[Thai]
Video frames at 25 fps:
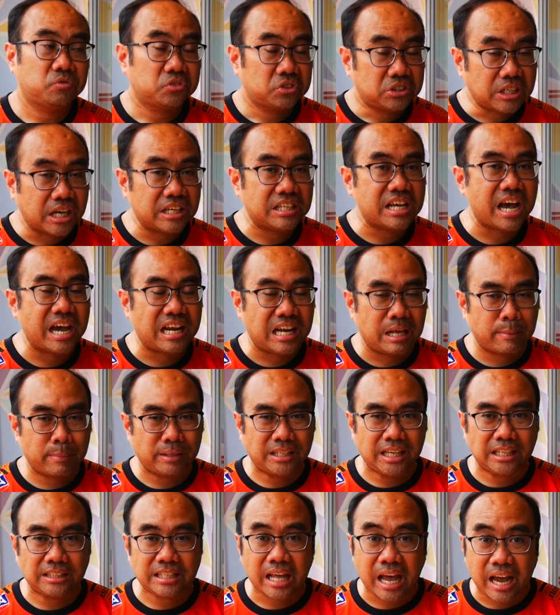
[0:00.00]
ใหญ่ๆในประ
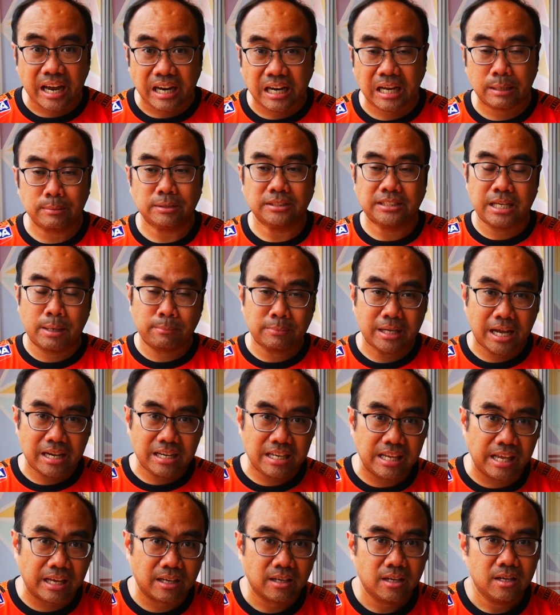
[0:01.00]
เทศไทยนะครับอย่างแชมป์ไทย
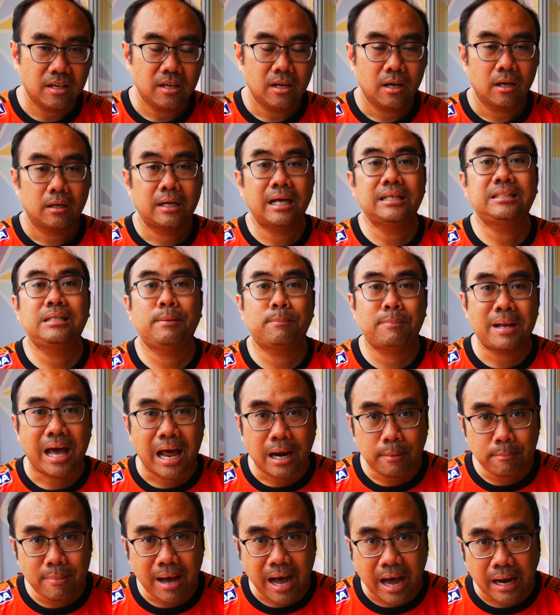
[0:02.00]
ลีกได้ 10ล้า
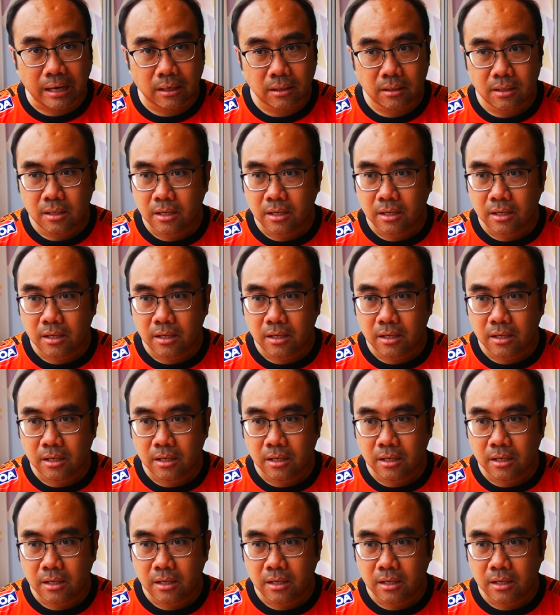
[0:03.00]
นบาท